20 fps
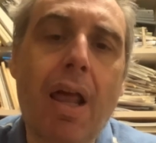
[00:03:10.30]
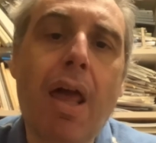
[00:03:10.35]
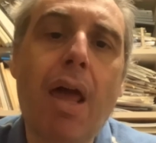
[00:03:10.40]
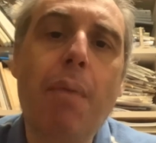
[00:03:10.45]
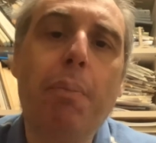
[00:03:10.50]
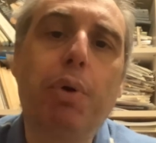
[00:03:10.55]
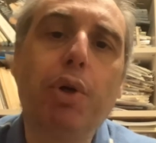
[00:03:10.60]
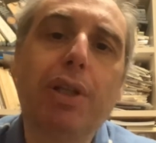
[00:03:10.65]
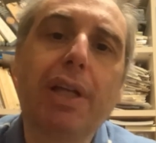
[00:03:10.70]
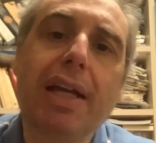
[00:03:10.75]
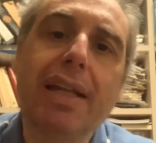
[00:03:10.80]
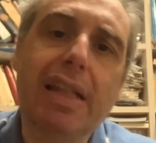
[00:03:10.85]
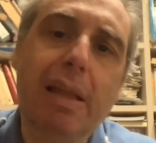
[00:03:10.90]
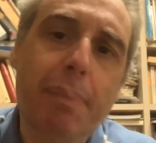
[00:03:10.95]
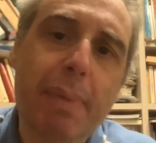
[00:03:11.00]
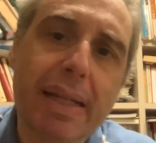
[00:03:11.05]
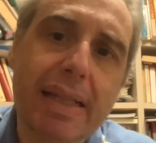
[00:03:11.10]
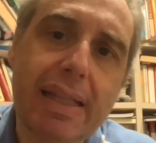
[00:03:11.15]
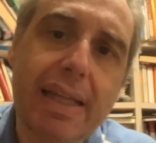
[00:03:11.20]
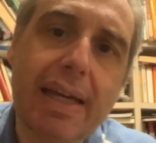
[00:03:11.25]
Poter
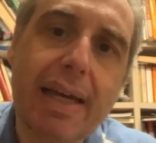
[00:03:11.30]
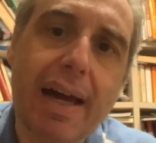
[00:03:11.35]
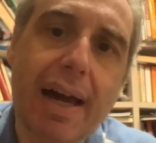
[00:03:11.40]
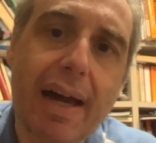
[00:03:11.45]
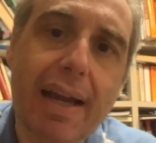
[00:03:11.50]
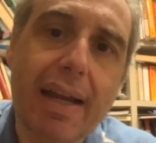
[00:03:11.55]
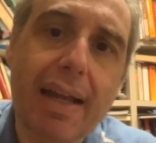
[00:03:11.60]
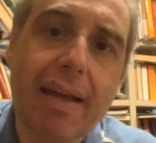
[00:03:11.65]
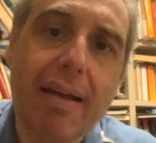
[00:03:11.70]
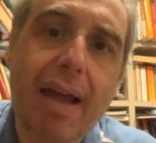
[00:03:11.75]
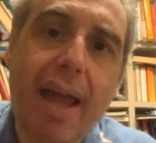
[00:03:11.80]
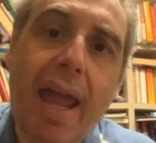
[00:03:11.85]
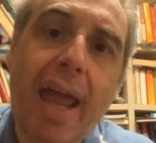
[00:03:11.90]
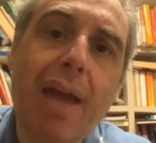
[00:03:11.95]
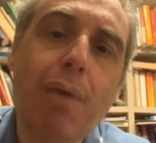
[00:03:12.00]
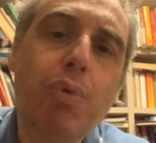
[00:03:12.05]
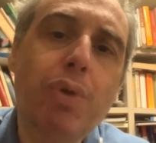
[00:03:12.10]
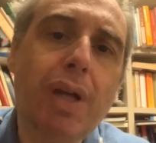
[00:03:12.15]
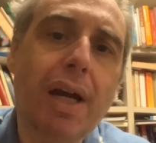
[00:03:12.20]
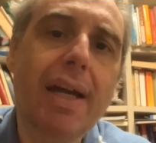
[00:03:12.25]
dimenticare è
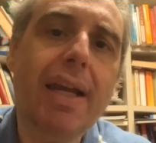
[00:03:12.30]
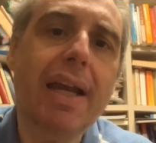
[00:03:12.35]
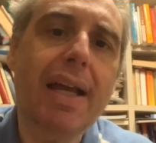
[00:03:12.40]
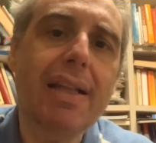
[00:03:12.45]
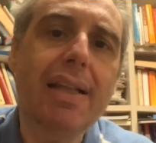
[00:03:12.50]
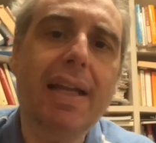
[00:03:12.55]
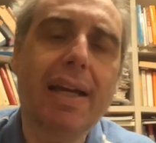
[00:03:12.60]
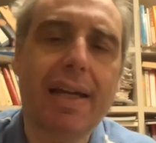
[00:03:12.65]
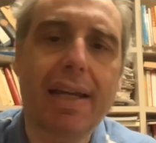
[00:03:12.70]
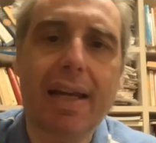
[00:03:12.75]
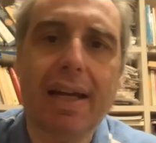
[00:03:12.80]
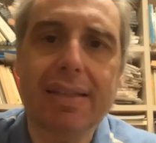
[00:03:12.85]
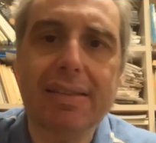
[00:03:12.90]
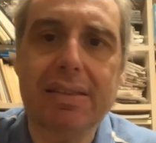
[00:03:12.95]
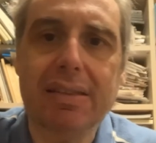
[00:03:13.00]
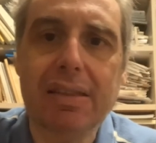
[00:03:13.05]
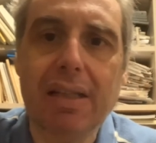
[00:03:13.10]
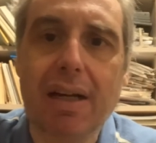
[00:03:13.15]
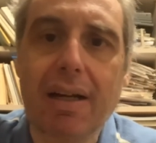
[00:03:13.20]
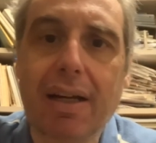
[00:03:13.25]
una grande
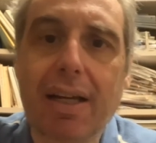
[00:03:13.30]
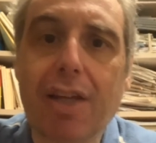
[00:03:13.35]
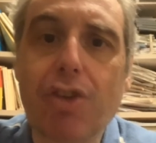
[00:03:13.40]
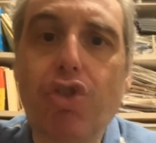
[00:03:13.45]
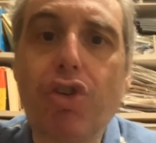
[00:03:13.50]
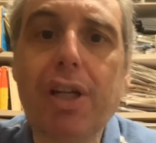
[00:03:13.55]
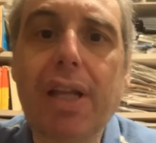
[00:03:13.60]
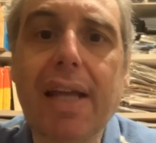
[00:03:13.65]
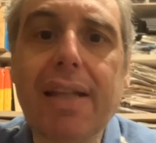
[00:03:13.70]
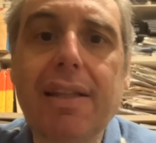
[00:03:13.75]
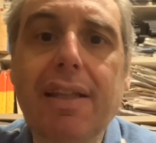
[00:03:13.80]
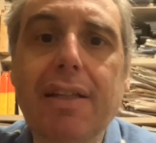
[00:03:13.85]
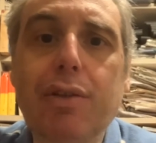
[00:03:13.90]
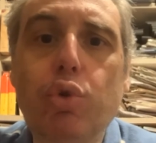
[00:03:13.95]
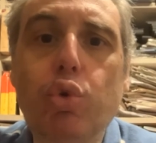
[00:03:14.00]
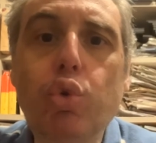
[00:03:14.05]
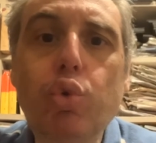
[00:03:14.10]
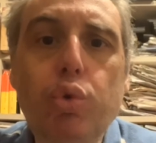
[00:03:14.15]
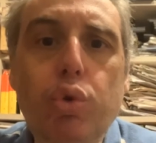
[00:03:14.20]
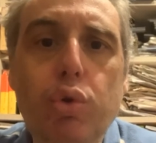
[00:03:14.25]
grazia che ci rende
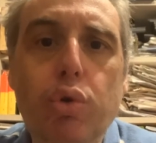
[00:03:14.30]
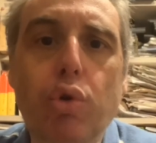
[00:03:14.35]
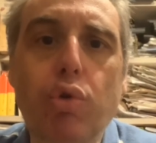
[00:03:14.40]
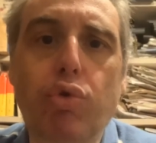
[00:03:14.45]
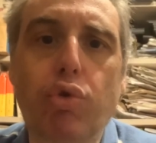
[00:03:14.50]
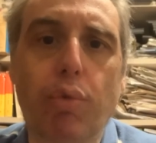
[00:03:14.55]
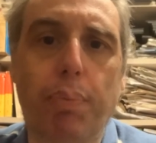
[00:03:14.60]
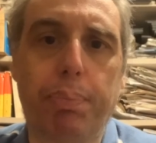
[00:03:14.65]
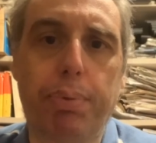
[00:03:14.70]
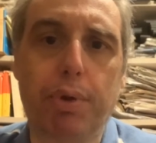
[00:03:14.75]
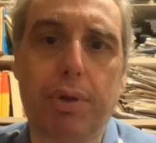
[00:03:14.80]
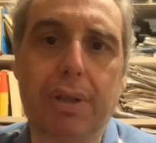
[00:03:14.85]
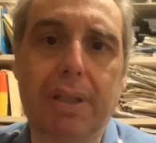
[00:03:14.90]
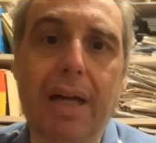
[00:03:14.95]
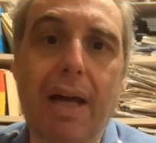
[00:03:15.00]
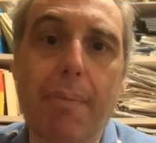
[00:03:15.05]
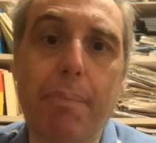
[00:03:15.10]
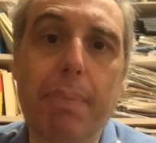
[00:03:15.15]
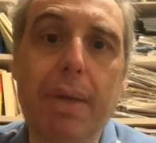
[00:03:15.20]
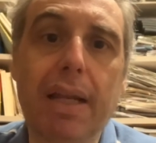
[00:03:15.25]
tutto
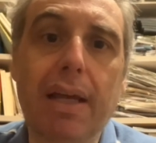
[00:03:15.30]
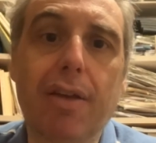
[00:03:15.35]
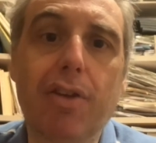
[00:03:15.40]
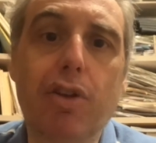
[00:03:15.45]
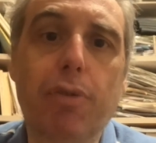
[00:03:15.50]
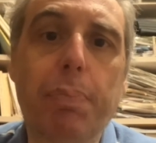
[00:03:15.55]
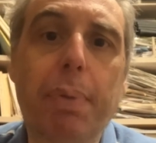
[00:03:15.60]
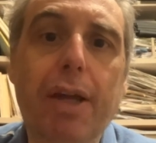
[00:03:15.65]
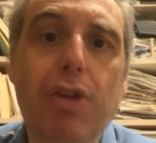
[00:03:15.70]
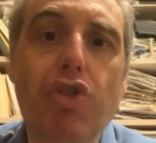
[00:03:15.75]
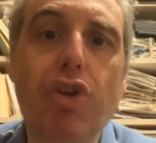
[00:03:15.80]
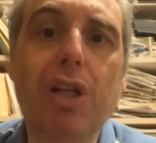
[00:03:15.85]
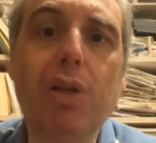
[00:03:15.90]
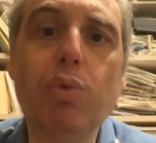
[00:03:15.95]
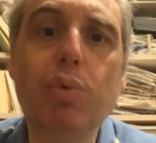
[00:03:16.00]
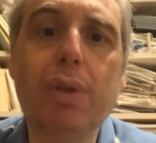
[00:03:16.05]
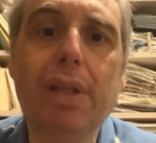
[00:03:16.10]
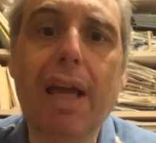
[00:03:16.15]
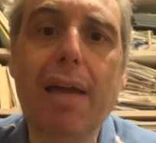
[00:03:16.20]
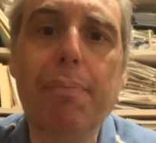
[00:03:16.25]
sopportabile, specie in un
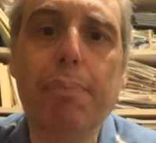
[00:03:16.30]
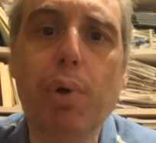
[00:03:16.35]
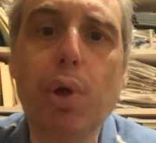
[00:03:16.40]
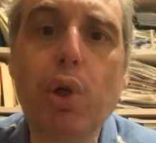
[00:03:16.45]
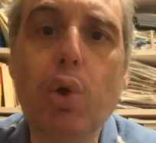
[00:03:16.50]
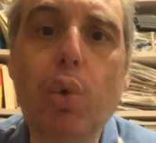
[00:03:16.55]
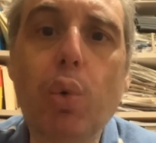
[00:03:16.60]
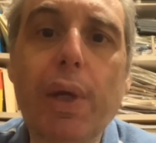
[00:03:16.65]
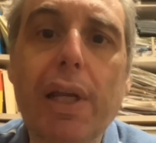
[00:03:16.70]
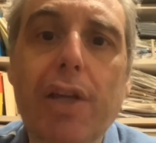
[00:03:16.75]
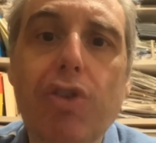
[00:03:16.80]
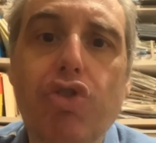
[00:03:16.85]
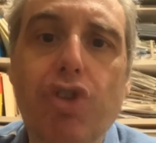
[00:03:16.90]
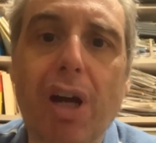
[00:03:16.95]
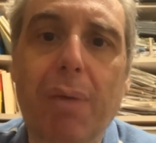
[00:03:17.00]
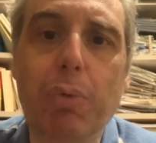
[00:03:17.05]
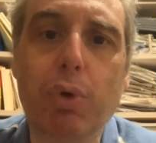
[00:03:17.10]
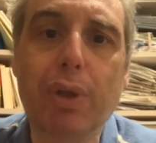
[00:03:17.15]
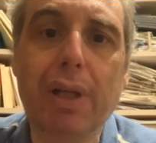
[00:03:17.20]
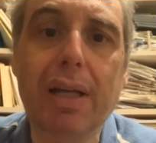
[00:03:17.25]
tempo in cui
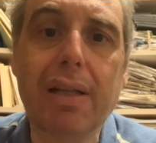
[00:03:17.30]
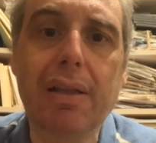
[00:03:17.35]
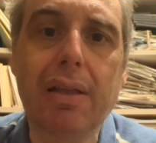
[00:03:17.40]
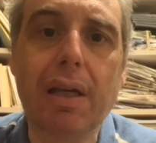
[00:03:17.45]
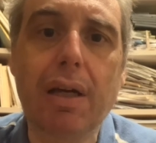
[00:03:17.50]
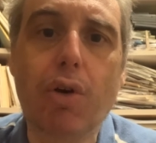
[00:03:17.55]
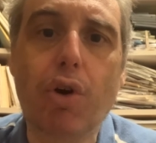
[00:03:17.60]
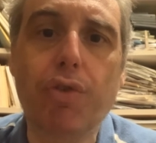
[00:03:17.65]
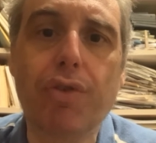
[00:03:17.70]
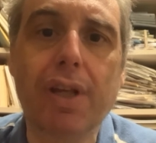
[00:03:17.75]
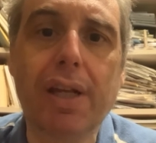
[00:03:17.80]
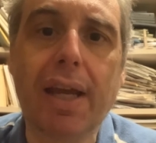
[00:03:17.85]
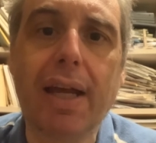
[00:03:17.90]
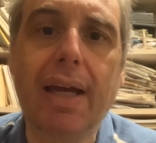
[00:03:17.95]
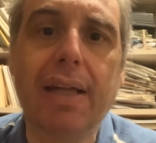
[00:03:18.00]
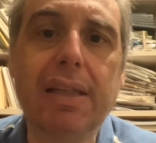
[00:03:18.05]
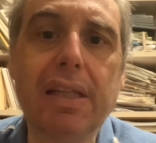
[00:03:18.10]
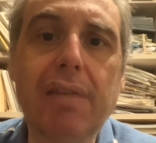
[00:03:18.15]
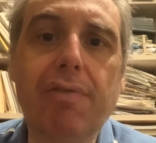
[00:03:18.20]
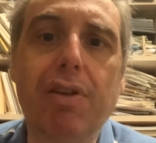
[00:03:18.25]
leggiamo tante cose
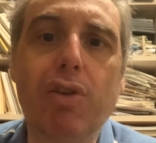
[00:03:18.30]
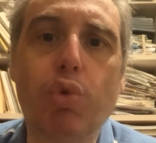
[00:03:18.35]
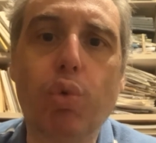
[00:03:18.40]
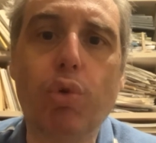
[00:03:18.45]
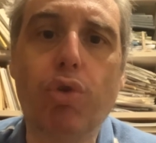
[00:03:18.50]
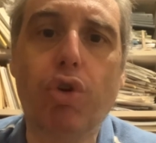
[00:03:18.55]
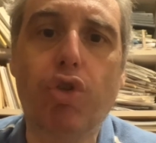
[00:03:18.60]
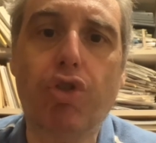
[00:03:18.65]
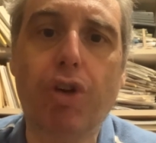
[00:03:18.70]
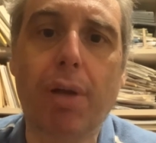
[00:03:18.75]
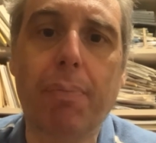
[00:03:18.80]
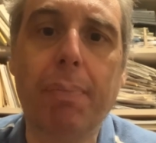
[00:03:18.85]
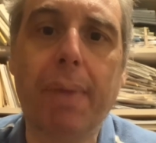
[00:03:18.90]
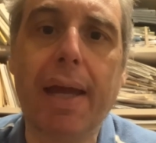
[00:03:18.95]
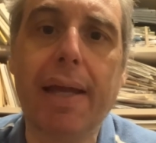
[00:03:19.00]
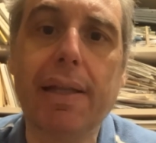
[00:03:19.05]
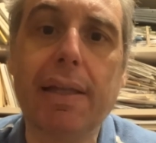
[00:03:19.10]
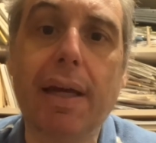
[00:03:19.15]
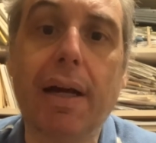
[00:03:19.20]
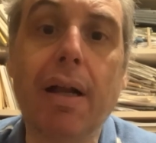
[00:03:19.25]
negative sui social
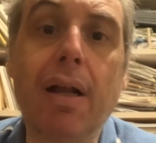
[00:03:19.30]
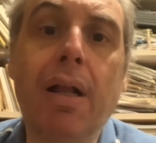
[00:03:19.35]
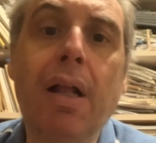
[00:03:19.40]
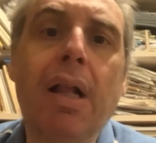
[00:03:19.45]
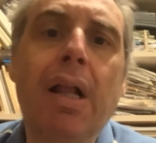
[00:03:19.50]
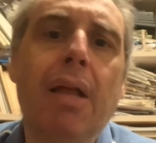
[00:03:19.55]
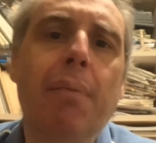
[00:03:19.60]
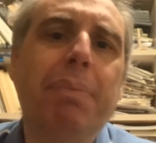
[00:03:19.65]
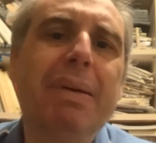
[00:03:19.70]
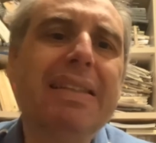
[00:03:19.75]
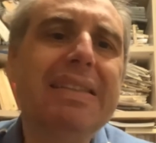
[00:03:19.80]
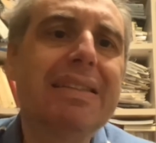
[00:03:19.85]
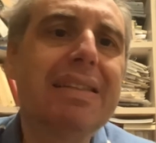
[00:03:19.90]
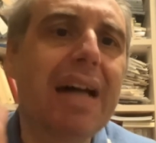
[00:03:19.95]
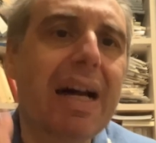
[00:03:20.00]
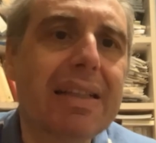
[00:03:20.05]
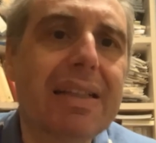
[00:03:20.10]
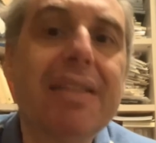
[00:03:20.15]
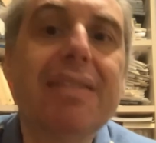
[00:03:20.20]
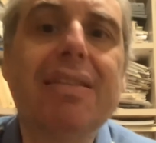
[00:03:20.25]
media.
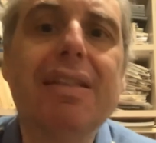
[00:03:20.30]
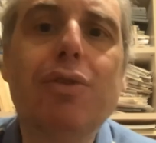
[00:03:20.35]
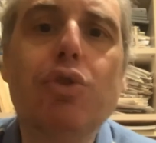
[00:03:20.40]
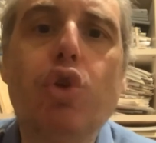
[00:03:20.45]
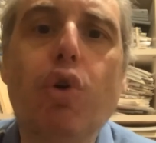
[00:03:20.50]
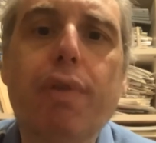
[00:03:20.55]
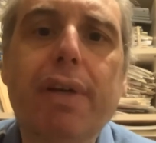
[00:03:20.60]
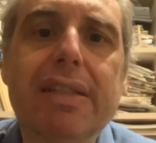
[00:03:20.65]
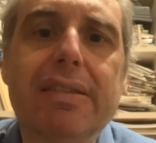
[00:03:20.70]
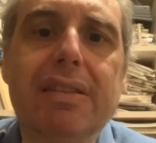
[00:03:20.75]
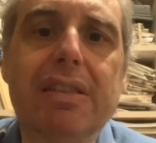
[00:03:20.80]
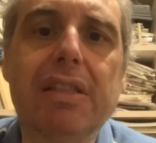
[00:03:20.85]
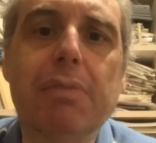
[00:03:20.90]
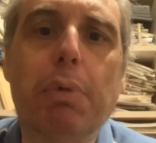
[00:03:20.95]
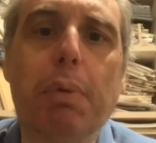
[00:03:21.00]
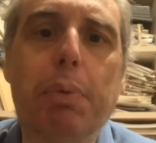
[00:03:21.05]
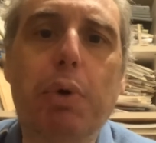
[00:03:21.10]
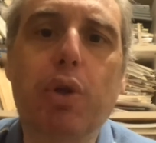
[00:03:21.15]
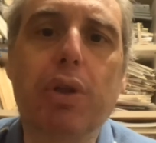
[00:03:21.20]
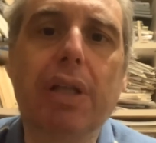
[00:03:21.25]
Pensate se dovessimo
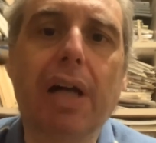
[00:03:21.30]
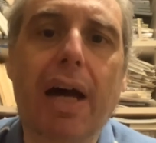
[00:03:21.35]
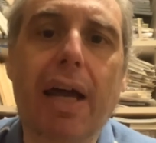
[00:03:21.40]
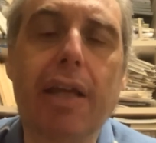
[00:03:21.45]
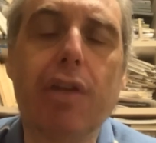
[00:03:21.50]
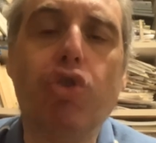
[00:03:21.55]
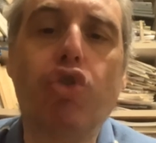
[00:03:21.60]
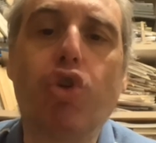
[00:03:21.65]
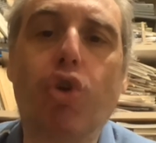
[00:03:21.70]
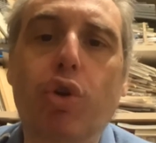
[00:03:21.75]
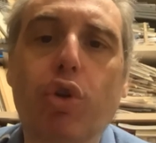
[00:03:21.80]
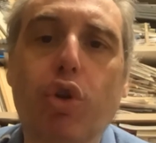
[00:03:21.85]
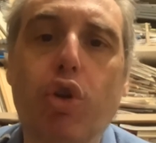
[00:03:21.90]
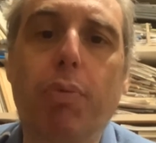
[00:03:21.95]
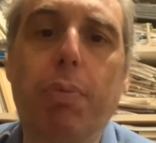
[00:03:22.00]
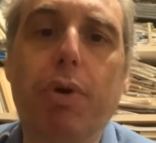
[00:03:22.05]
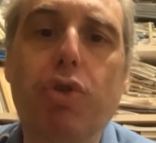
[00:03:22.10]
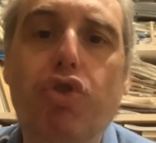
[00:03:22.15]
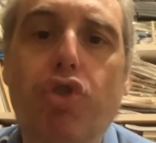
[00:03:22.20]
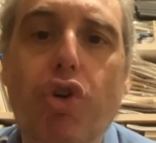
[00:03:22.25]
portare giorno
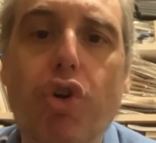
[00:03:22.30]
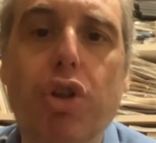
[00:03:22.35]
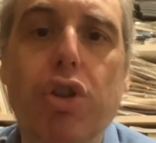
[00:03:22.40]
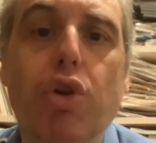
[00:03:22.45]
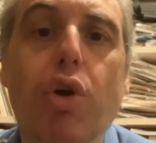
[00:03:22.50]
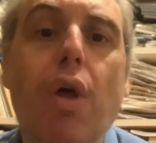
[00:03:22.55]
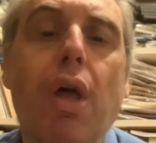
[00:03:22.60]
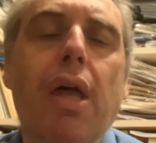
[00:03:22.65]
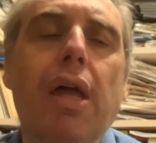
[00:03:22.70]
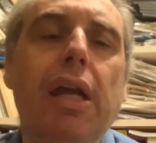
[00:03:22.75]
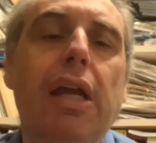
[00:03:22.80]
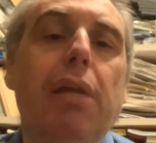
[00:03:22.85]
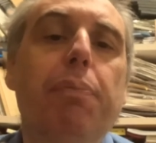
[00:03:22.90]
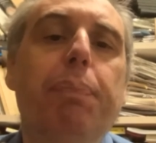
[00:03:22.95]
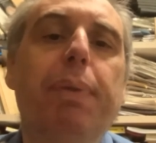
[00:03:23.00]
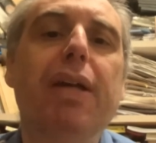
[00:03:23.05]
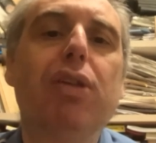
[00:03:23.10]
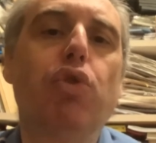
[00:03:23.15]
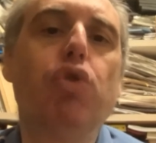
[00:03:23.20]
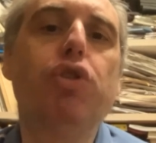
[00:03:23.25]
dopo giorno il
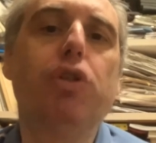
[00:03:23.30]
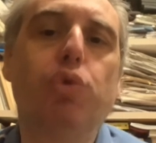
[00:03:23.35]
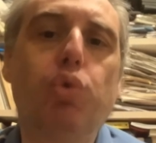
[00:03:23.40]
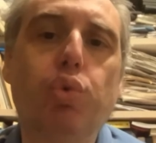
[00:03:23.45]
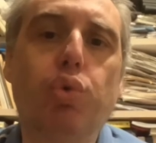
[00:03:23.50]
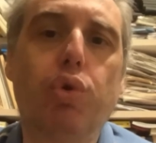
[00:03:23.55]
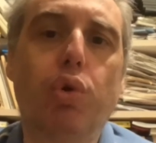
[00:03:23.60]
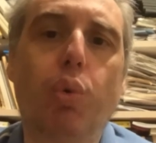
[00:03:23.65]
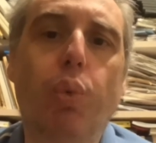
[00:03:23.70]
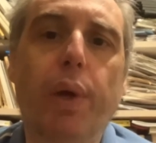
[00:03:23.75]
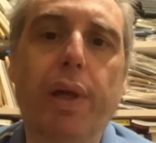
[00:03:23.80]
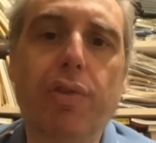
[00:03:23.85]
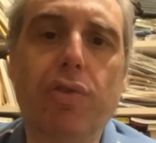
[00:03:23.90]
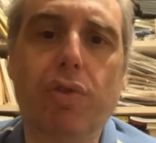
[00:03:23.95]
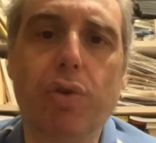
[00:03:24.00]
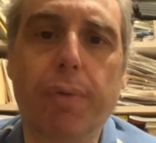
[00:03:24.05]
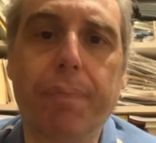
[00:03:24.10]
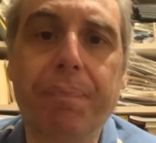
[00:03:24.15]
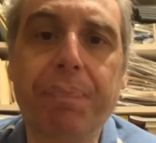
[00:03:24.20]
peso di tutto questo.